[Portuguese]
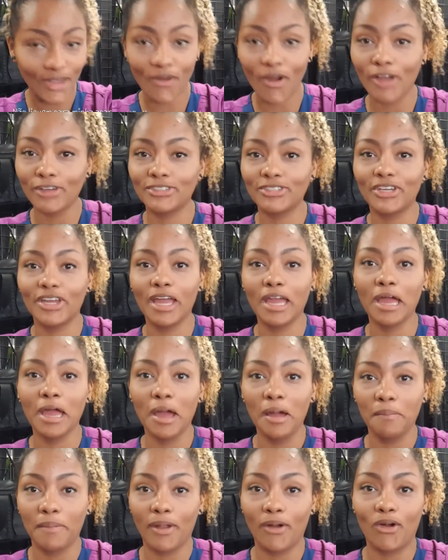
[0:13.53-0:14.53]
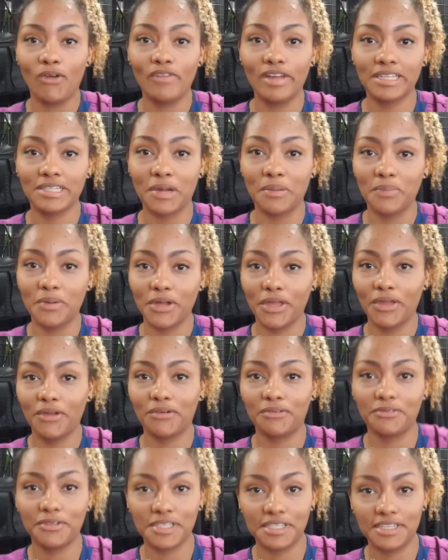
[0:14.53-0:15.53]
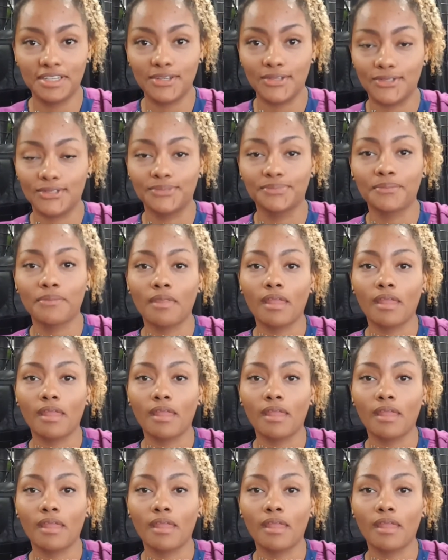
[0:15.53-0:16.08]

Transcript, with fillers: que eu achei para conversar um pouquinho com vocês.